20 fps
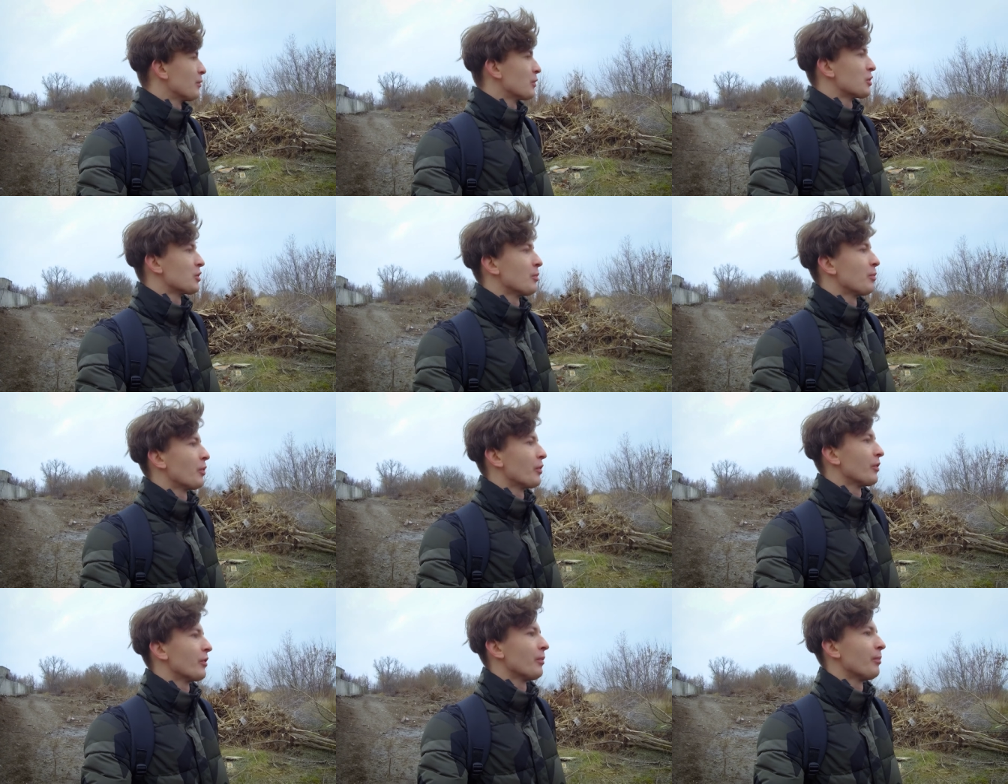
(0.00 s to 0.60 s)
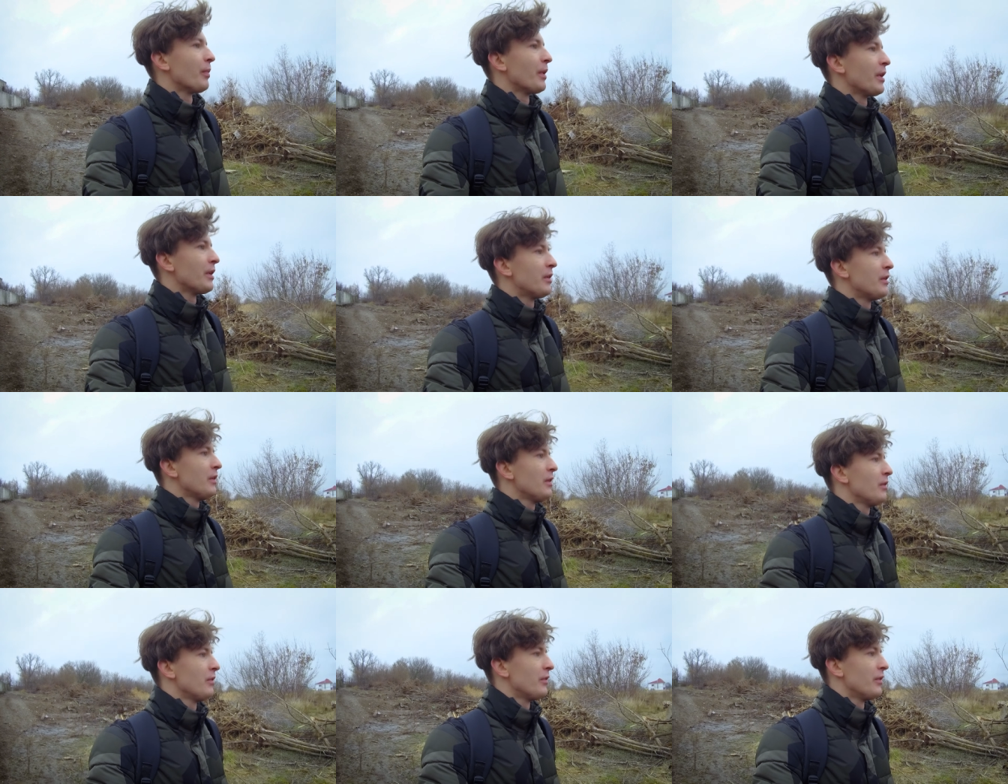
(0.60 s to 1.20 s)
можно просто
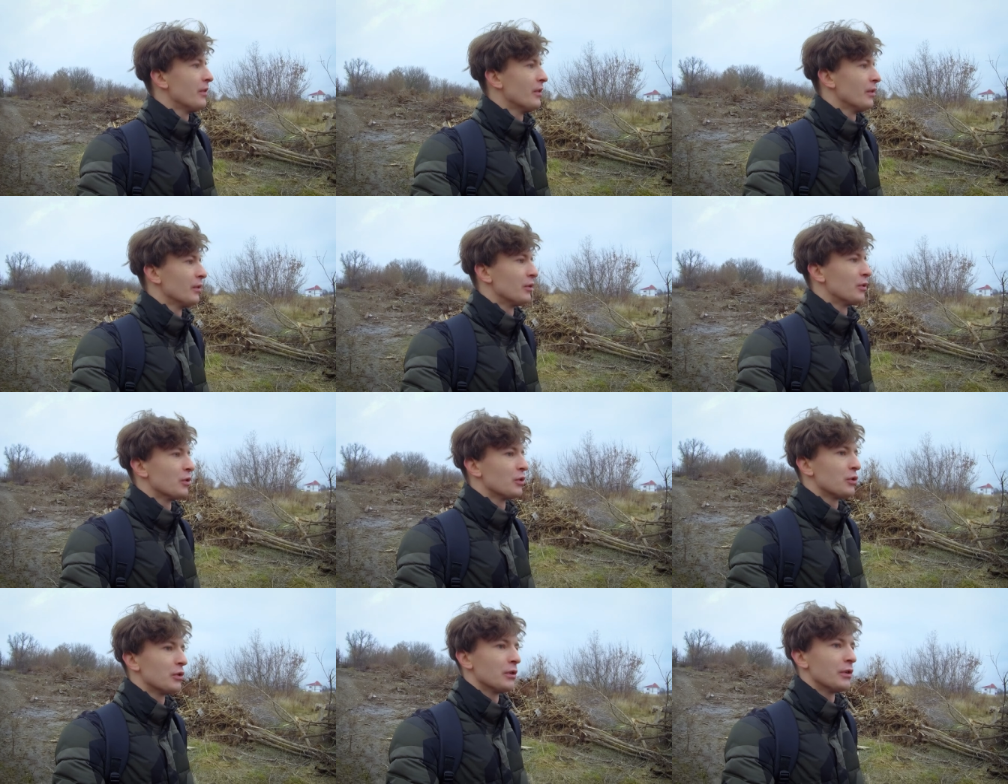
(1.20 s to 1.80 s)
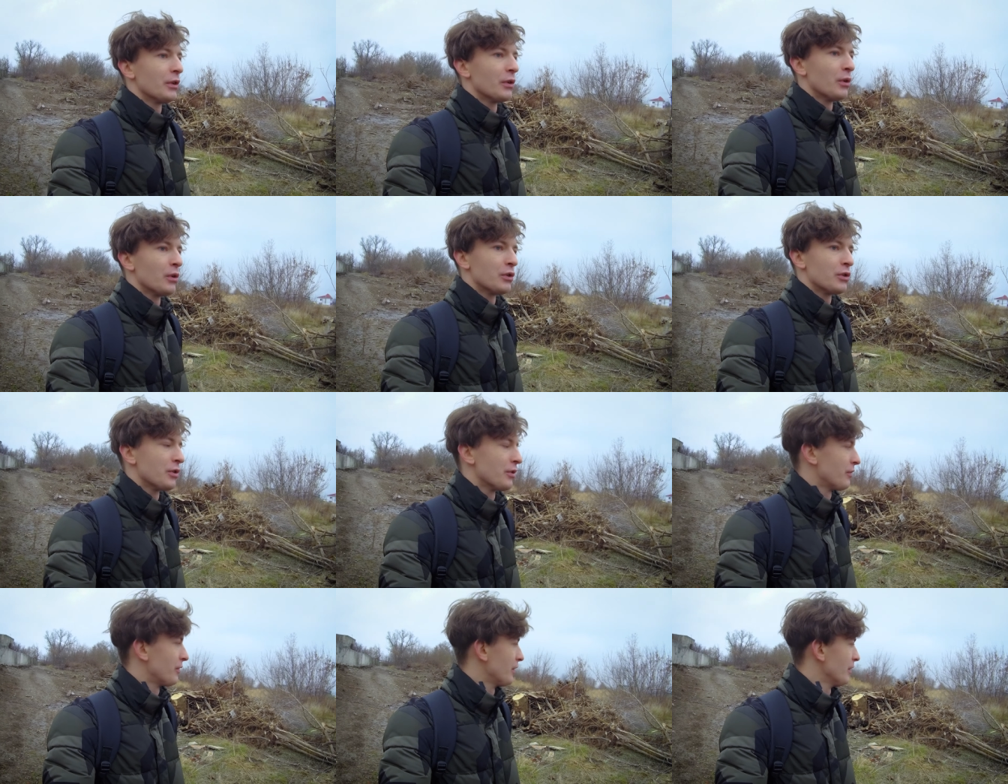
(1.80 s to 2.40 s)
пойти и сделать то, что ты
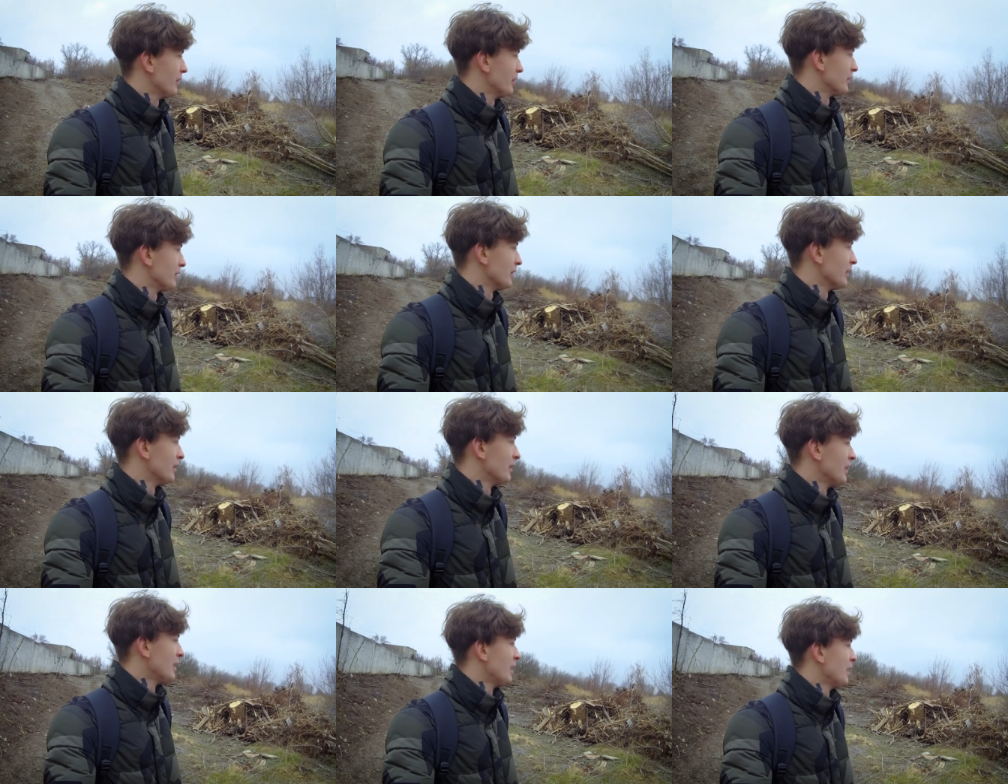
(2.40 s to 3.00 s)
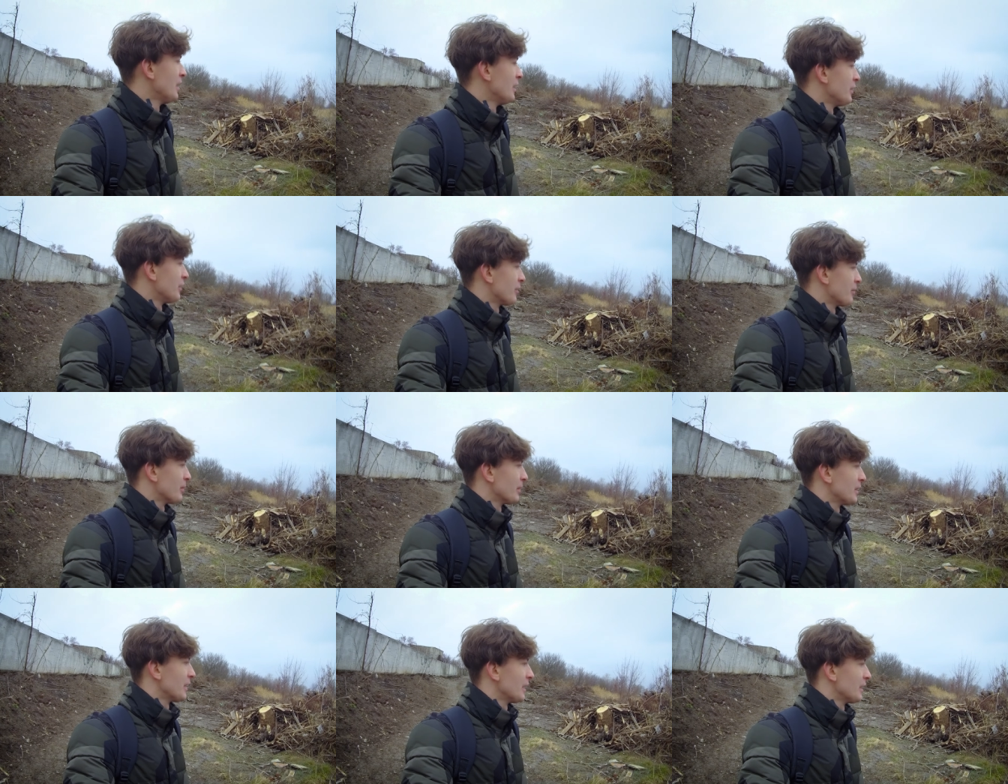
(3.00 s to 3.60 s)
хочешь сделать,
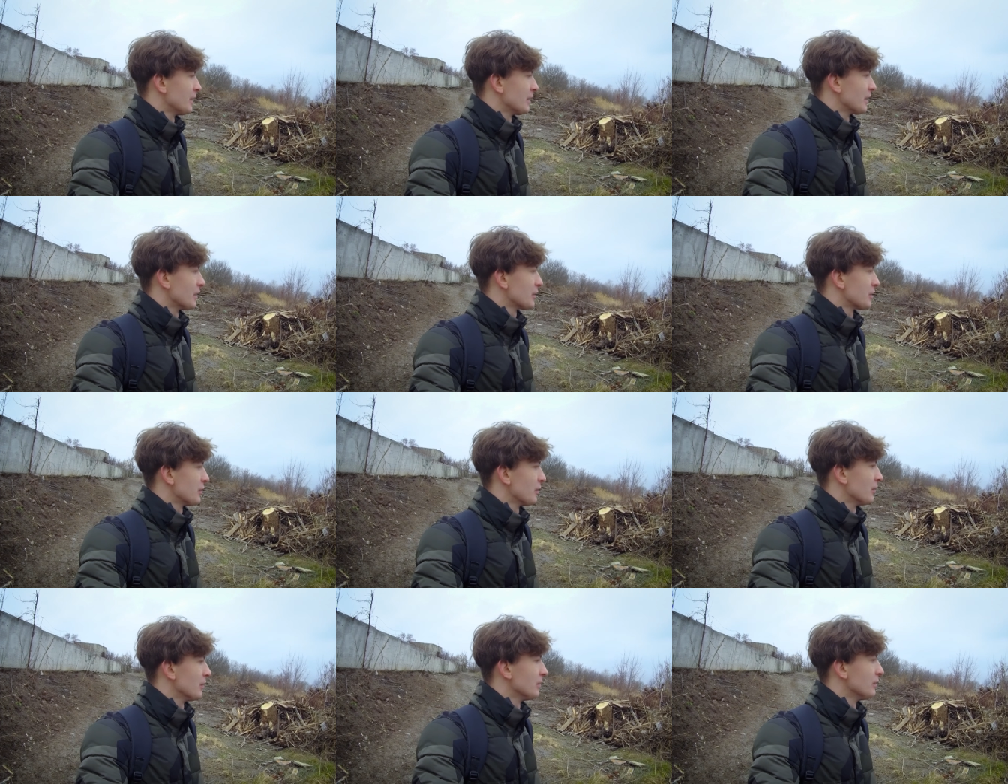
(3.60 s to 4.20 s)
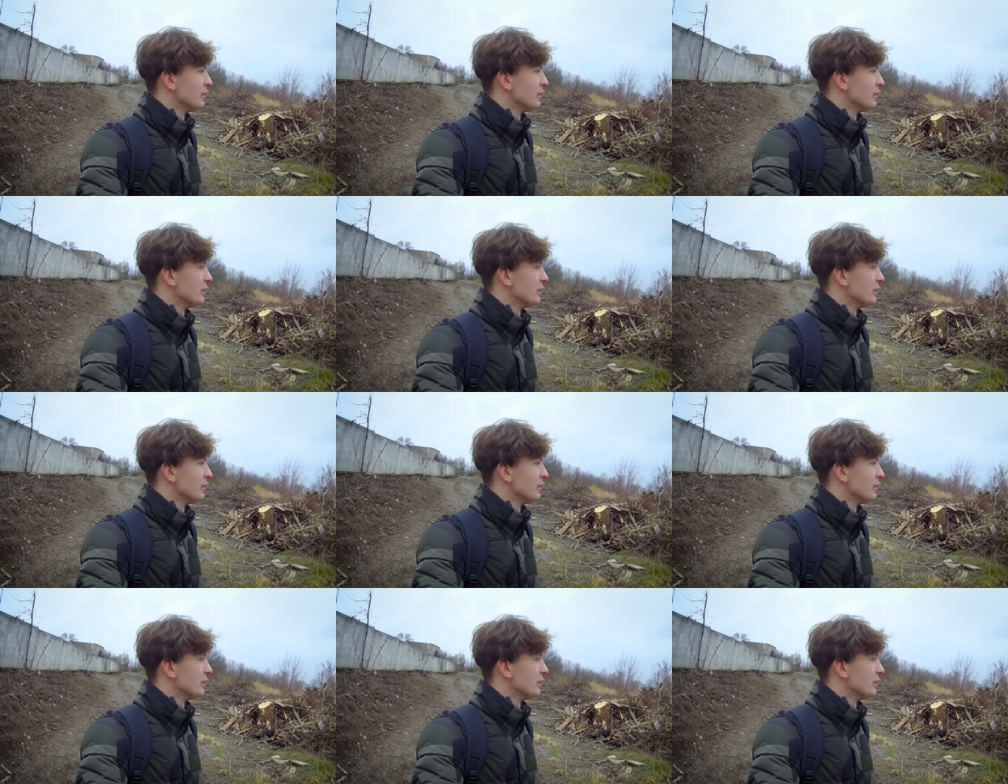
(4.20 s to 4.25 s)
несмотря ни на что.